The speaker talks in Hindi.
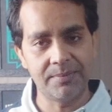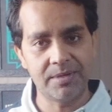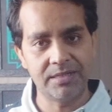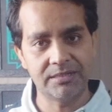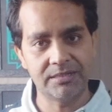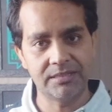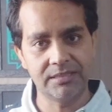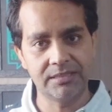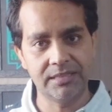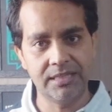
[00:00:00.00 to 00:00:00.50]
कर
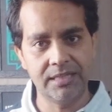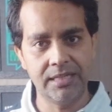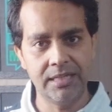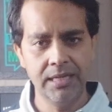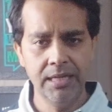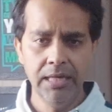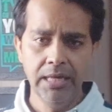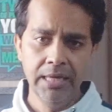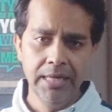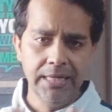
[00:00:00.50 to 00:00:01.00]
सकते हैं
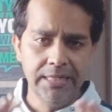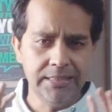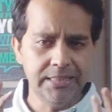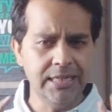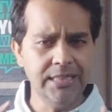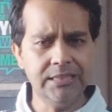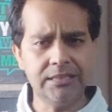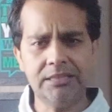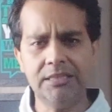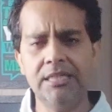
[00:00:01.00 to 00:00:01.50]

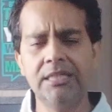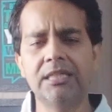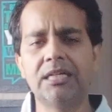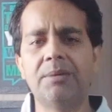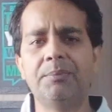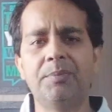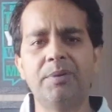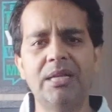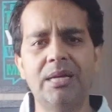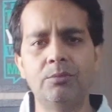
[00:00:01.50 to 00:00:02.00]
यही तीन
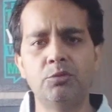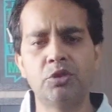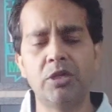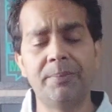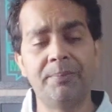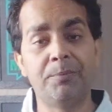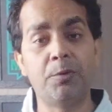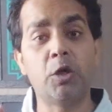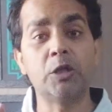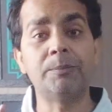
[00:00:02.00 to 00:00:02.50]
कंपनियां मुझे
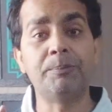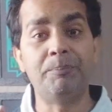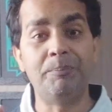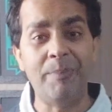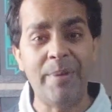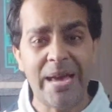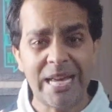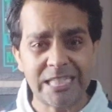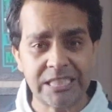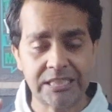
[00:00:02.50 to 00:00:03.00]
बहुत
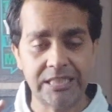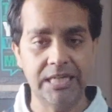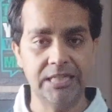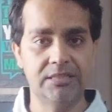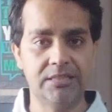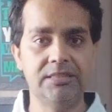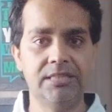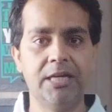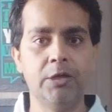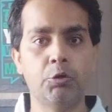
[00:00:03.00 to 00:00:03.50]
बेस्ट
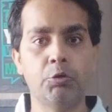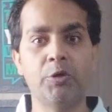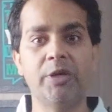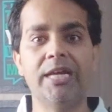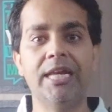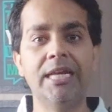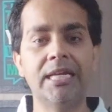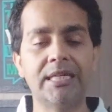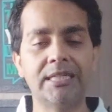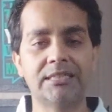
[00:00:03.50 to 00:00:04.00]
लगती हैं क्योंकि
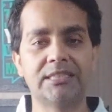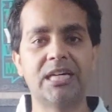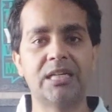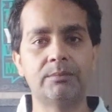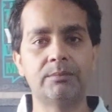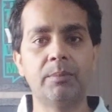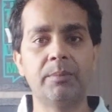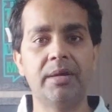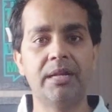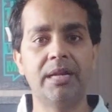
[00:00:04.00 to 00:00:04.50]
इनके साथ
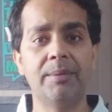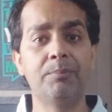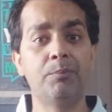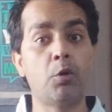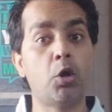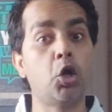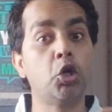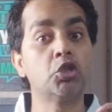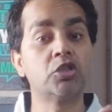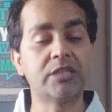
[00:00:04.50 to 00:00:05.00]
में मैंने
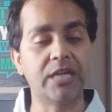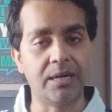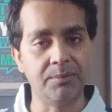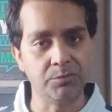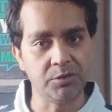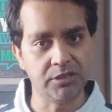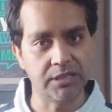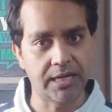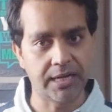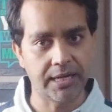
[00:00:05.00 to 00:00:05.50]
बहुत काम
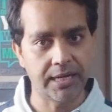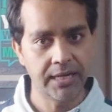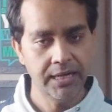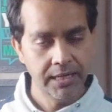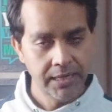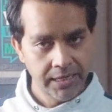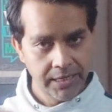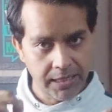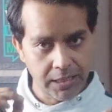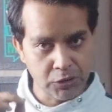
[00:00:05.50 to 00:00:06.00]
किया है
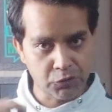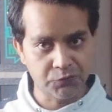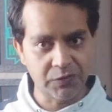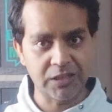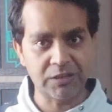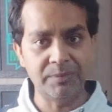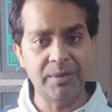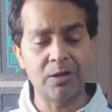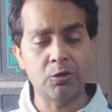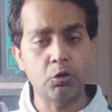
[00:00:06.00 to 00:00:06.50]
इस
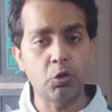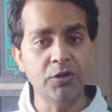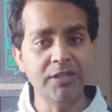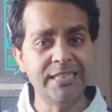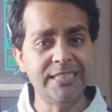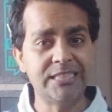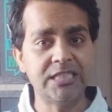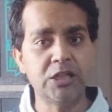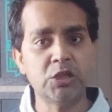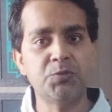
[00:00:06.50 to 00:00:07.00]
वक्त मैं
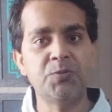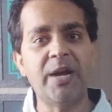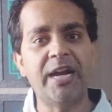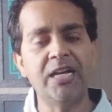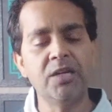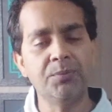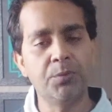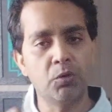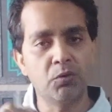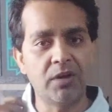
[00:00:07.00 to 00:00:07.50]
रॉयनेट सी
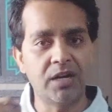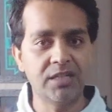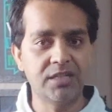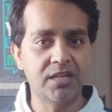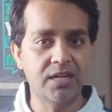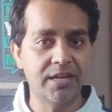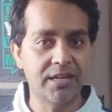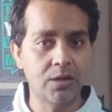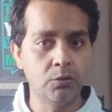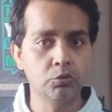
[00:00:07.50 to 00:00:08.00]
आईडी प्रोवाइड
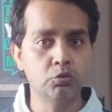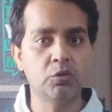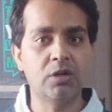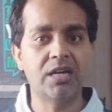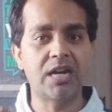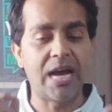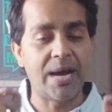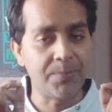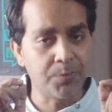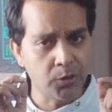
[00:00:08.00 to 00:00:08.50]
करा रहा हूँ तो अगर
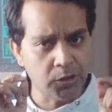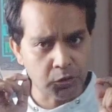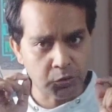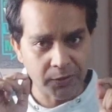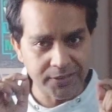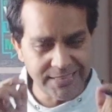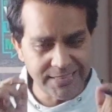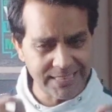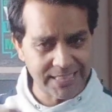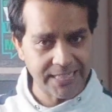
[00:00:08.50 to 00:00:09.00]
आपको
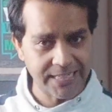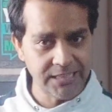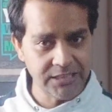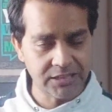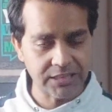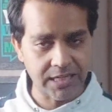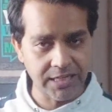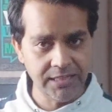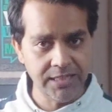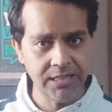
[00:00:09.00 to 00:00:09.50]
रॉयनेट आई
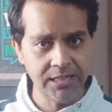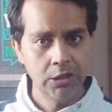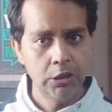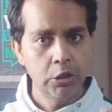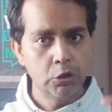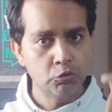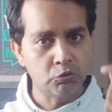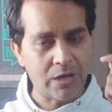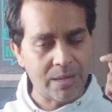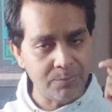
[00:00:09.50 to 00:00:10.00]
चाहिए
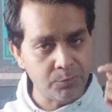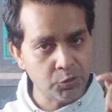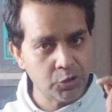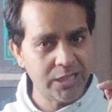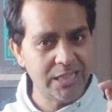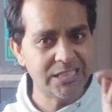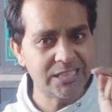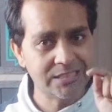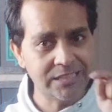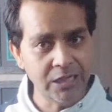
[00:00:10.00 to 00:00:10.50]
तो आप मुझे
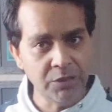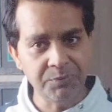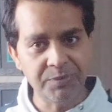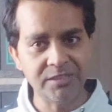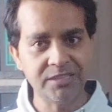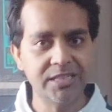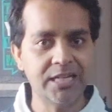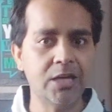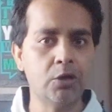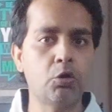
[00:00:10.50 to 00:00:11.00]
स्क्रीन पर
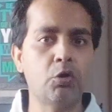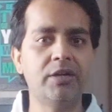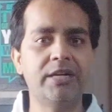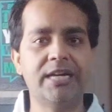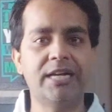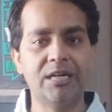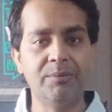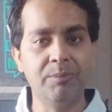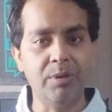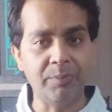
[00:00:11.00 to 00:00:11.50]
दिए गए
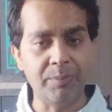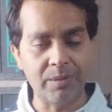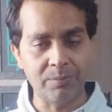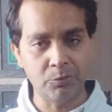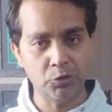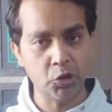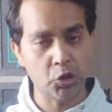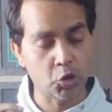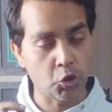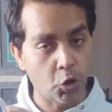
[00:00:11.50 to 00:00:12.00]
कॉन्टैक्ट नंबर पर
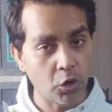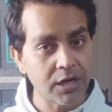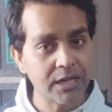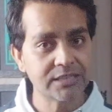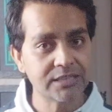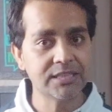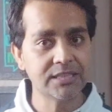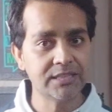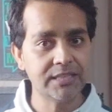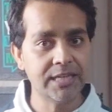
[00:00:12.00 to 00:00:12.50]
मुझे कॉल कर
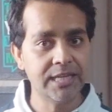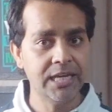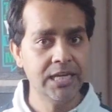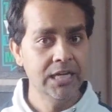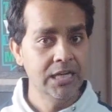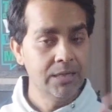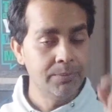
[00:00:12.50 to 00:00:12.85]
सकते हैं